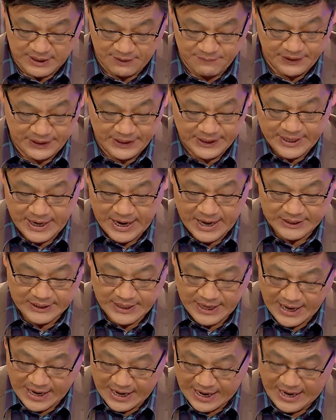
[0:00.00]
กรรมธิการ
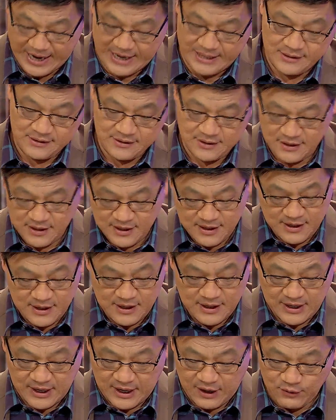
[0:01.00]
ทหาร
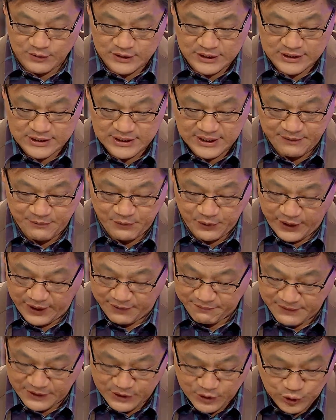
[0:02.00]
เขาจะเชิญพล
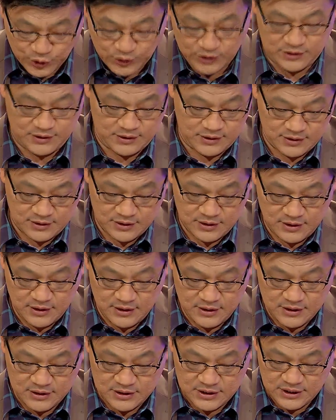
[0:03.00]
เอกประยุทธ์
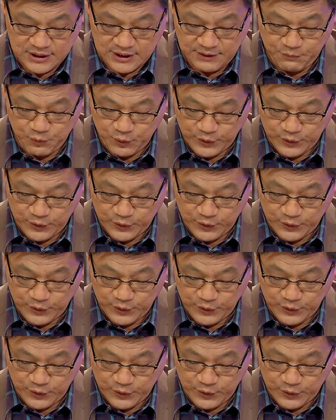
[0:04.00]
เชิญ